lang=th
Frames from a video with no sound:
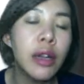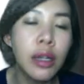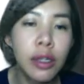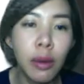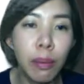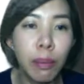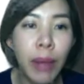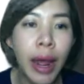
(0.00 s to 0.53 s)
ส
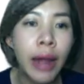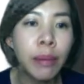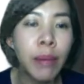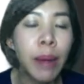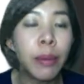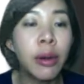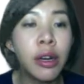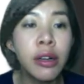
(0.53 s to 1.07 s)
มมาตรแบ
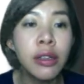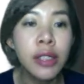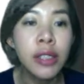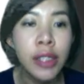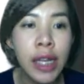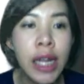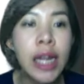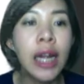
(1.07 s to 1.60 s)
บครึ่ง
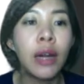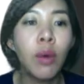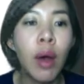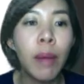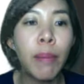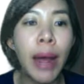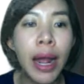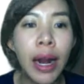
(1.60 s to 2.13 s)
ซีกหรือว่า
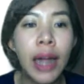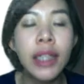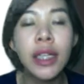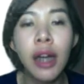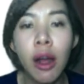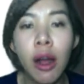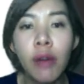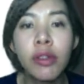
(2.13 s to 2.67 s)
ลั l เทอ
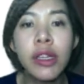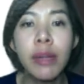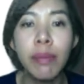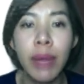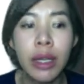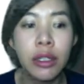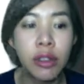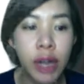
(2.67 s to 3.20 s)
รัลซิมเม
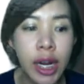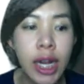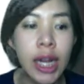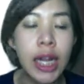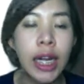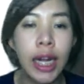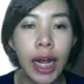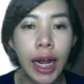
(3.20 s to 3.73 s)
ทรี
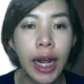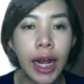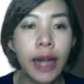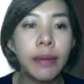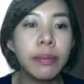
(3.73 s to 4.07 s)
นะคะ